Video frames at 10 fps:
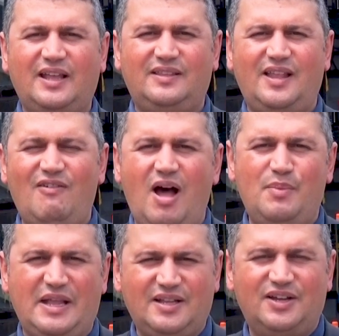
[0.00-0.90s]
et,
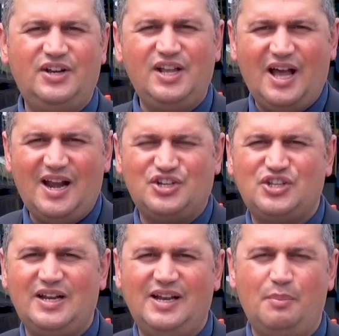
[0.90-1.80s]
devam et ring
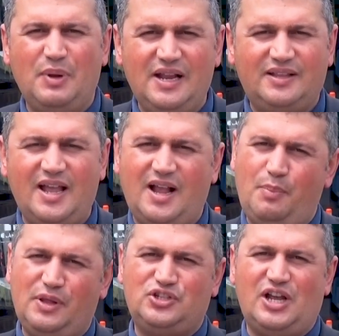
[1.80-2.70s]
araçlarıyla birlikte
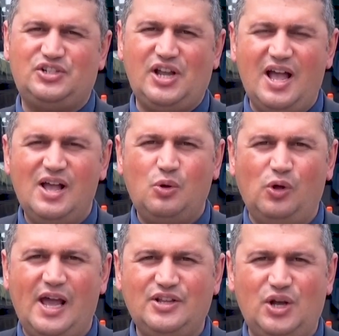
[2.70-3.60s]
kapalı çarşıya
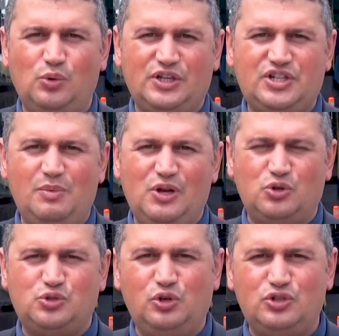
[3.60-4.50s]
kolayca
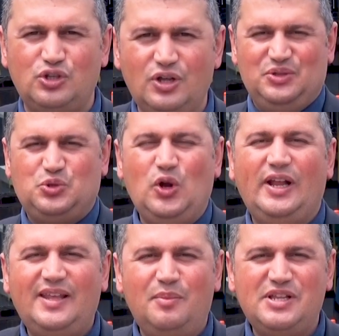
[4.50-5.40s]
ulaşabiliyorsunuz.
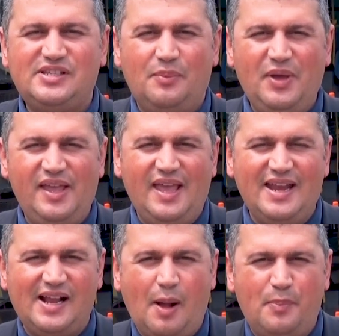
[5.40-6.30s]
Söylediğimiz gibi
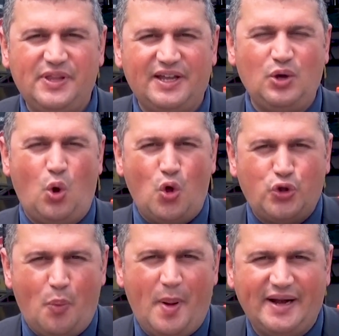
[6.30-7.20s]
Yeni Kapı'daki
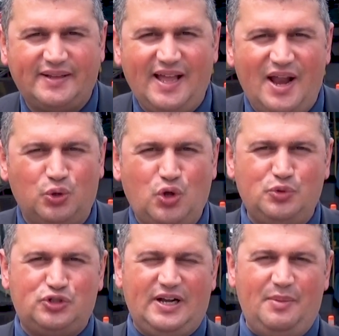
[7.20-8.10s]
otoparktan
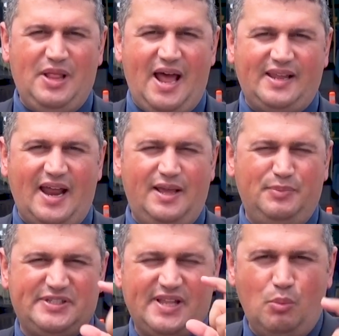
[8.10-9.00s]
otobüslere binerken
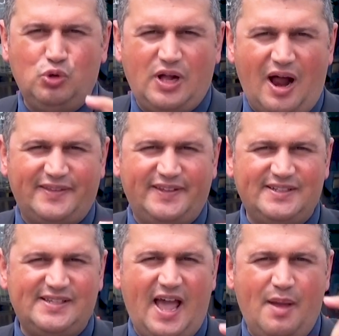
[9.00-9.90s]
hem İstanbul
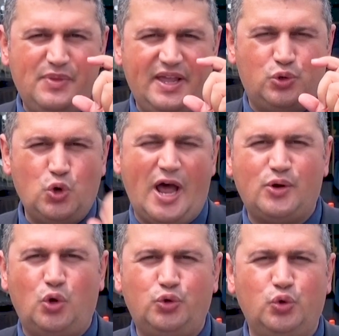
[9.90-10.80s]
kartınızı hem de QR
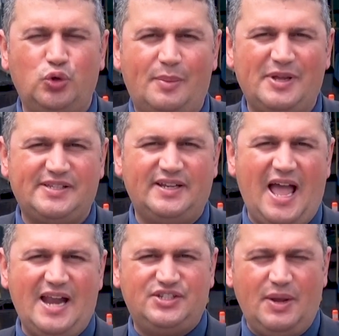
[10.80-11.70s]
kod uygulamasını
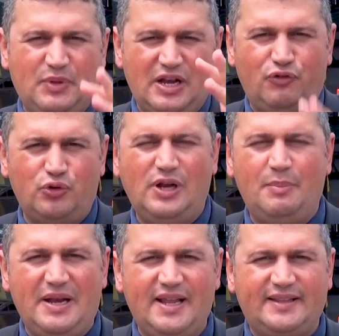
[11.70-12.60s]
yani
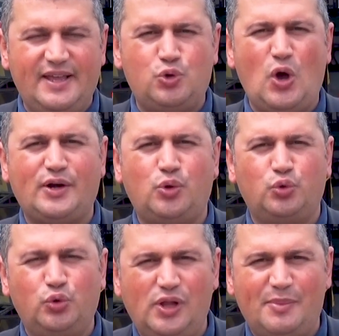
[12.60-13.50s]
telefonuyla birlikte QR kod
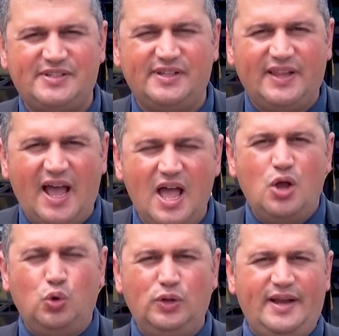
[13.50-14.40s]
uygulamasını da
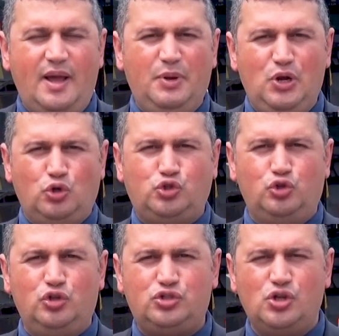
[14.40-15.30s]

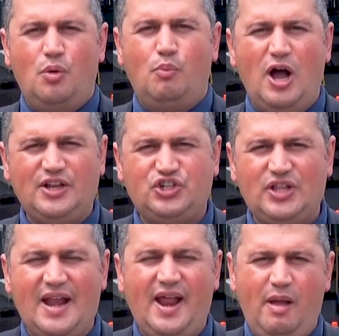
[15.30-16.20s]
kullanabiliyorsunuz. Bu
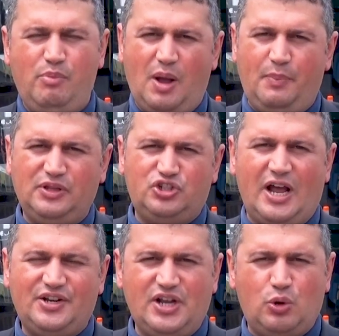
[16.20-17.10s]
açıdan hem kapalı
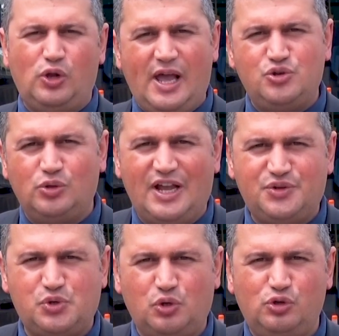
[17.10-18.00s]
çarşıya kolayca
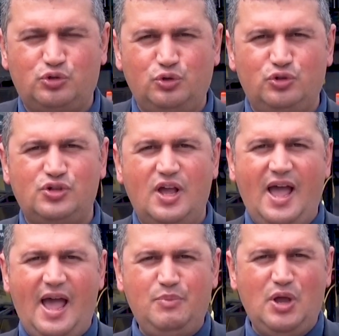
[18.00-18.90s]
ulaşmış oluyorsunuz
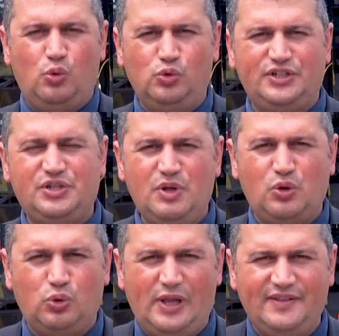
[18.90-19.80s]
hem de ulaşımda
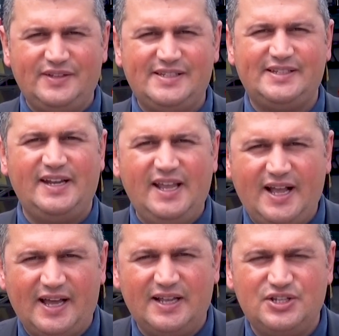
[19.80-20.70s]
kullandığınız
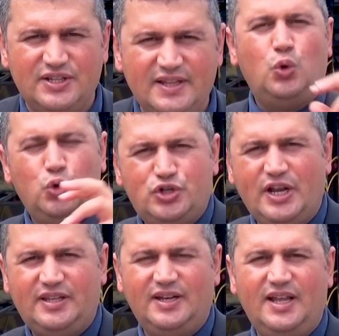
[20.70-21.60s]
ring aracın
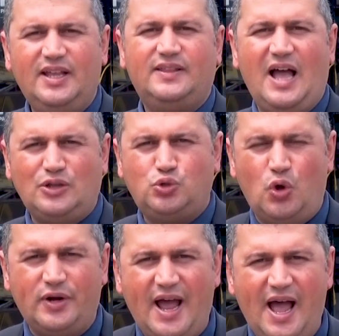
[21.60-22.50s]
ücretini daha
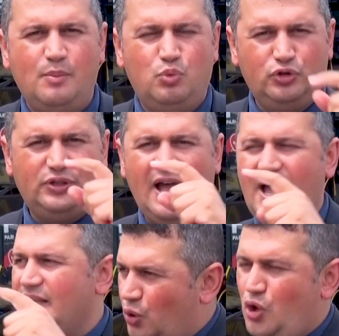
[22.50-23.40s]
sonra
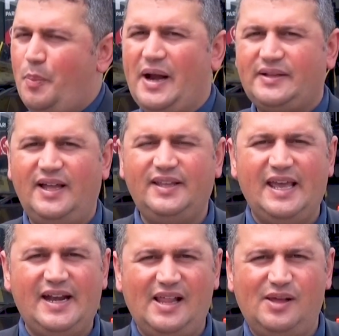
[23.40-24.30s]
burada otoparkta
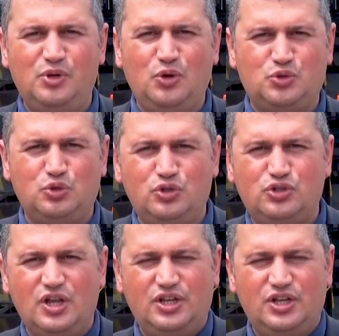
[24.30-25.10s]
geri alabiliyorsunuz.